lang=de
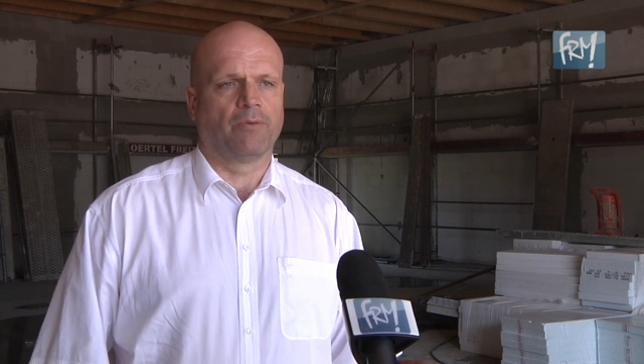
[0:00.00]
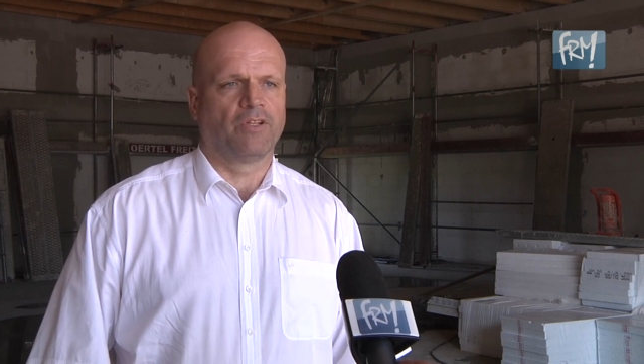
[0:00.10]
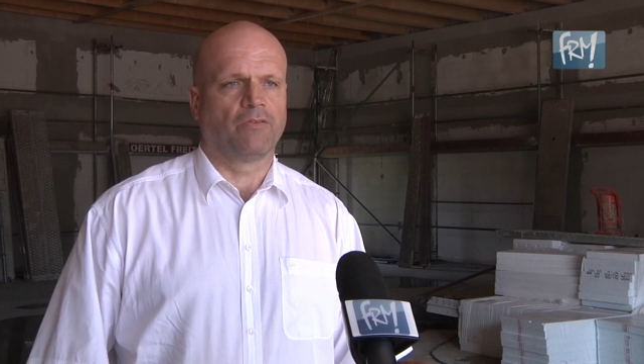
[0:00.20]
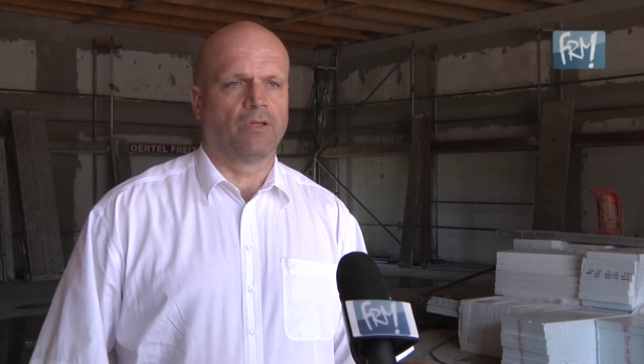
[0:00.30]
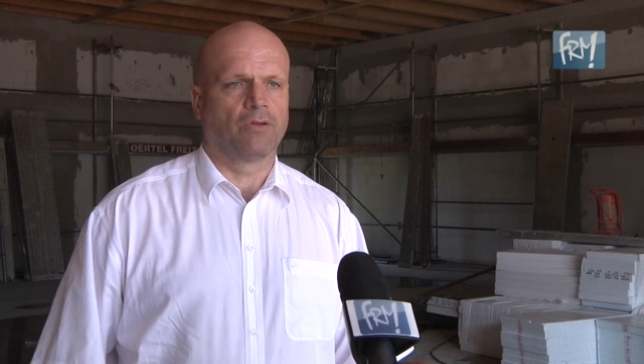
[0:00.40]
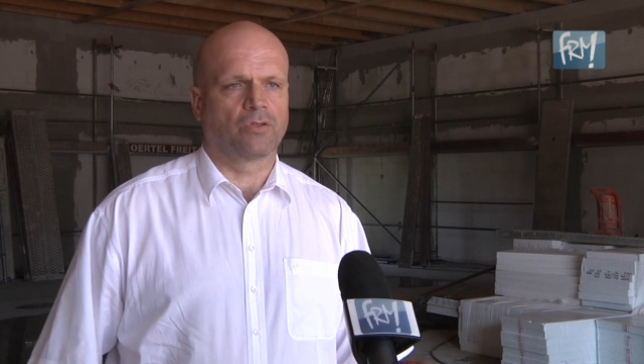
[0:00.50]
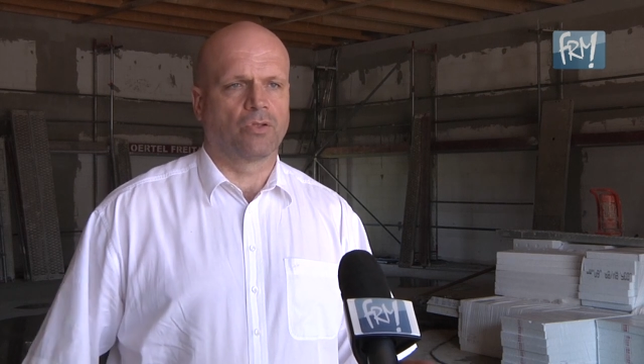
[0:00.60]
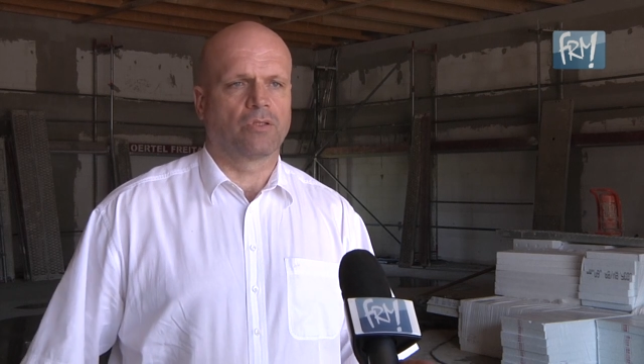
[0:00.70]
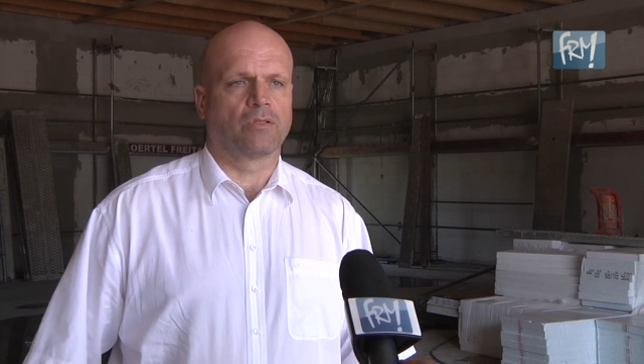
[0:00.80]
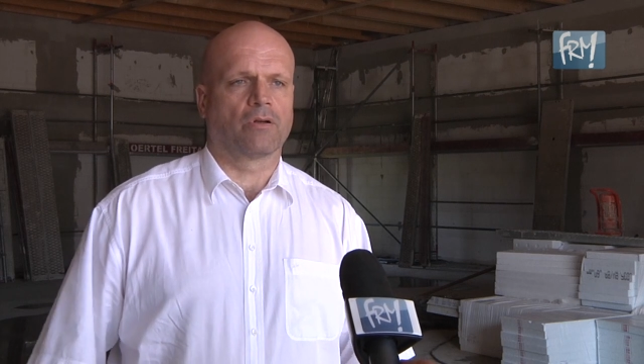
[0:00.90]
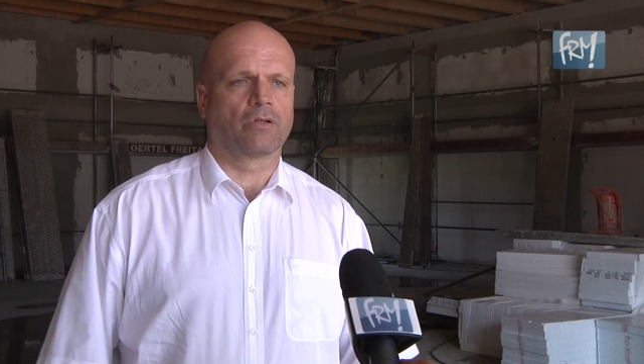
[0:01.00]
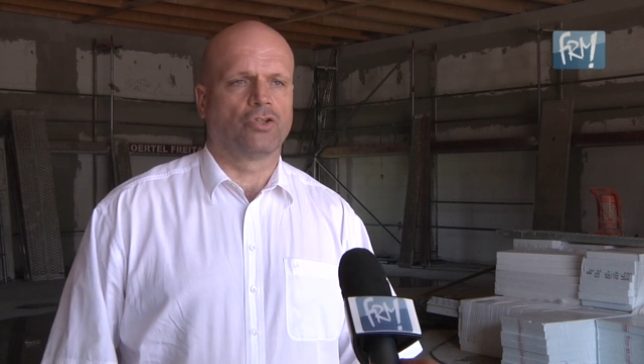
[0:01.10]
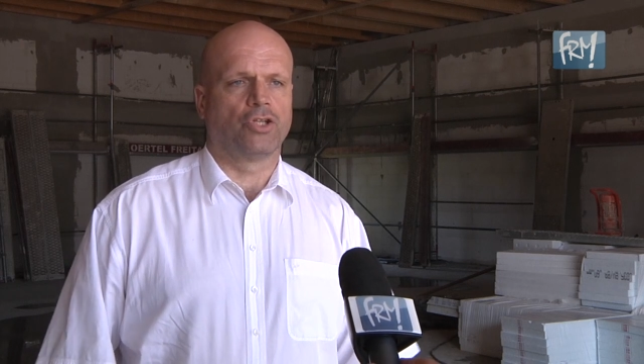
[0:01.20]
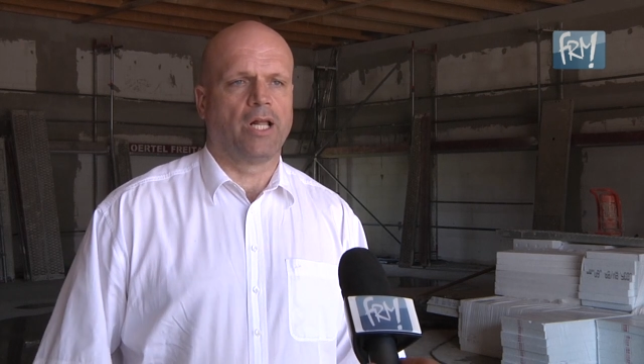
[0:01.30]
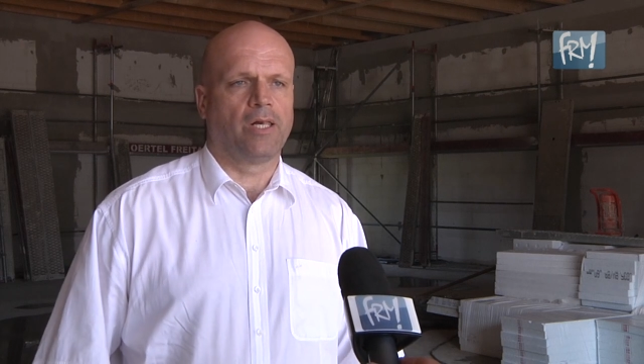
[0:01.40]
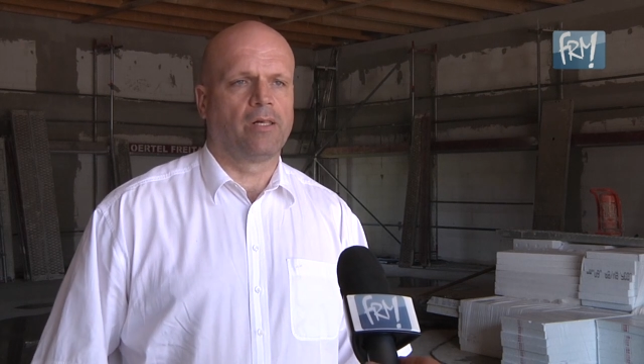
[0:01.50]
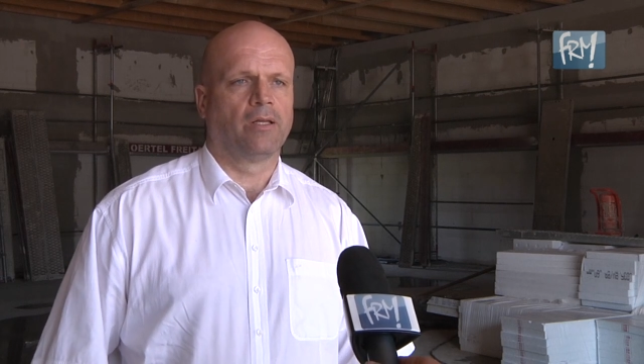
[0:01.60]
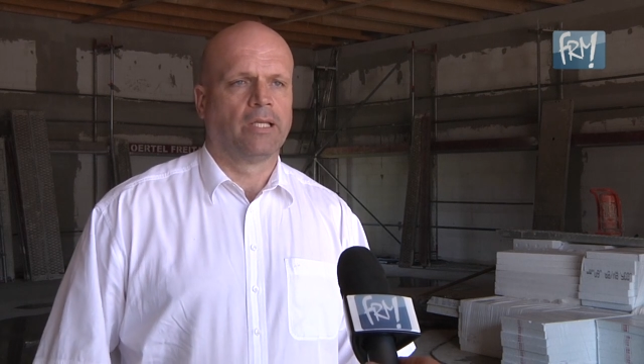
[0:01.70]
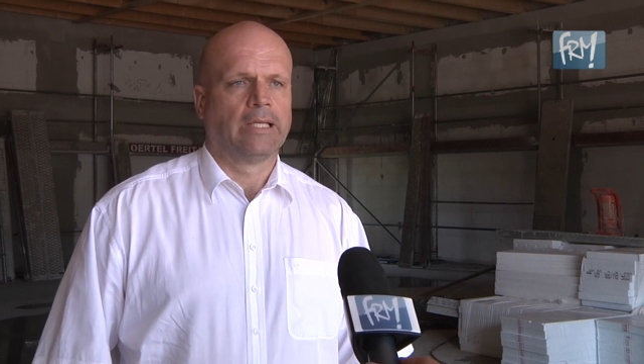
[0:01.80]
damit wir sozusagen schnell